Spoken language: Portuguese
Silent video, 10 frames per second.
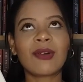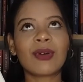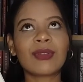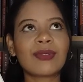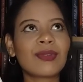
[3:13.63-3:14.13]

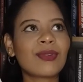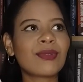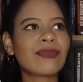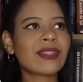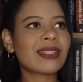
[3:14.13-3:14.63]

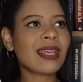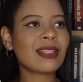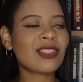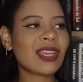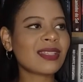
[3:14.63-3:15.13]
quando você
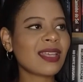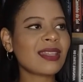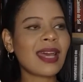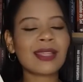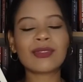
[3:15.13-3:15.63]
tinha essa
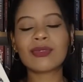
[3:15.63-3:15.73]
idade,